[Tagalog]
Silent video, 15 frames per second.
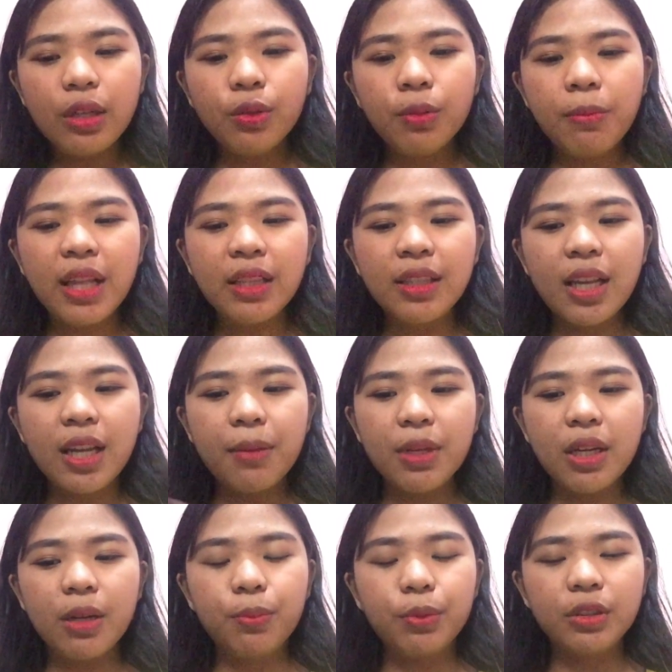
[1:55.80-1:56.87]
nung Monday
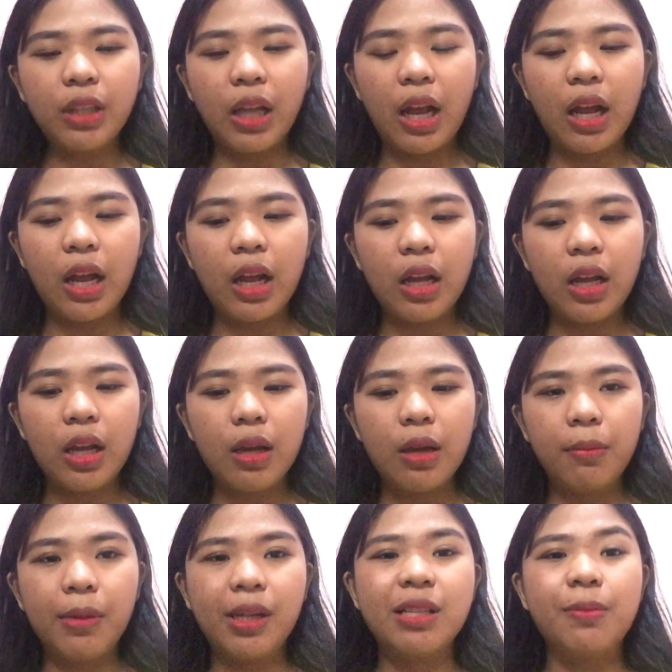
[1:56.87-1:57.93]
kami nagpunta,
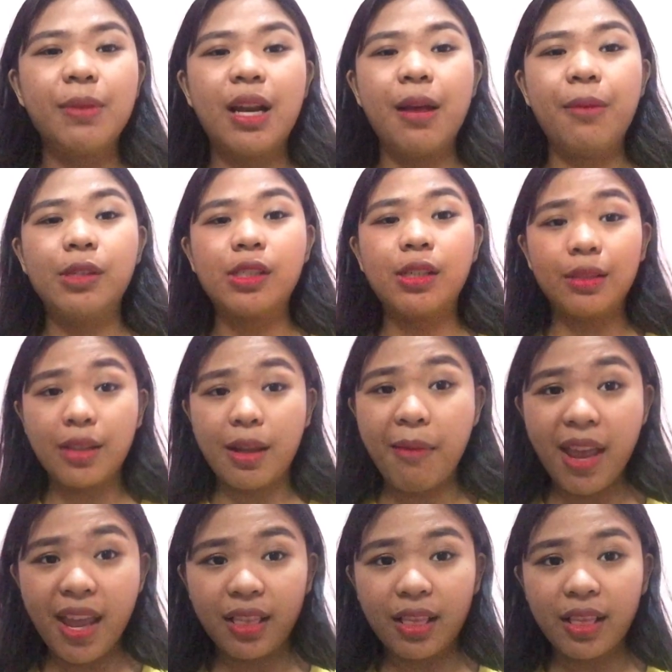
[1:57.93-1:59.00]
mas marami siyang
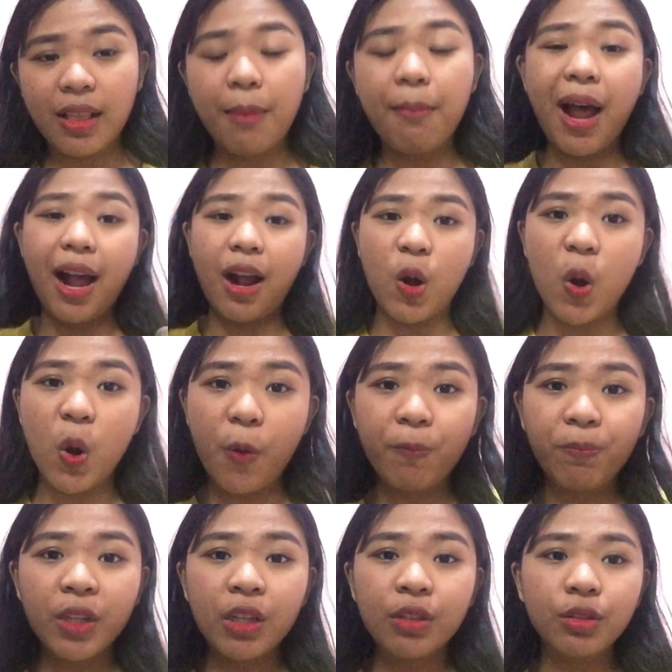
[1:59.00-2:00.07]
damit na bago.
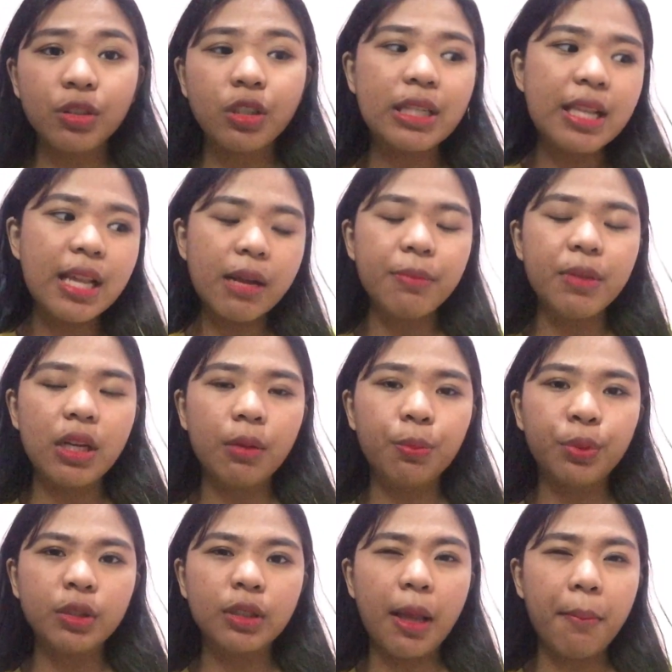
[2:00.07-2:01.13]
Nung Thursday kami
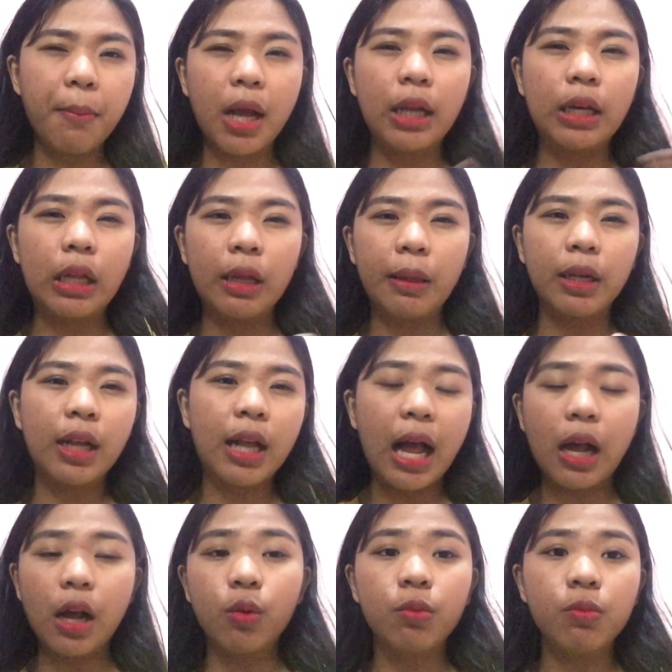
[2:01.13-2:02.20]
nagpunta, mga
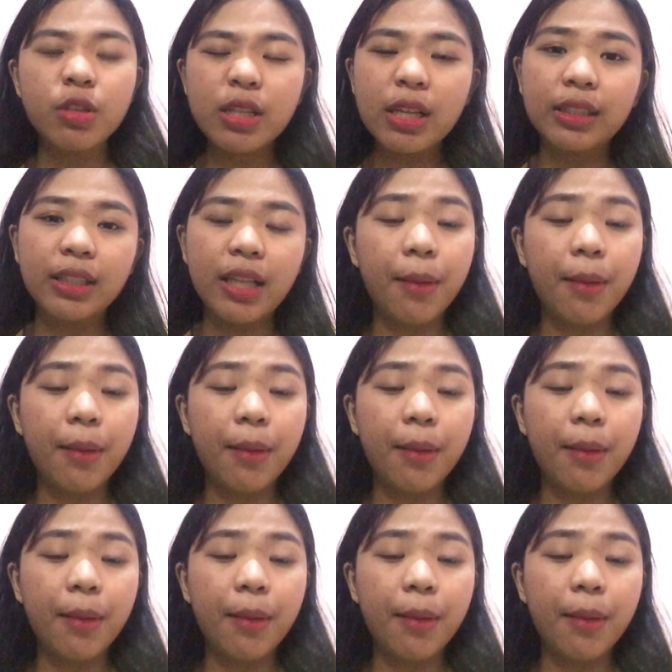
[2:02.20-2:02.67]
nagkakaubusan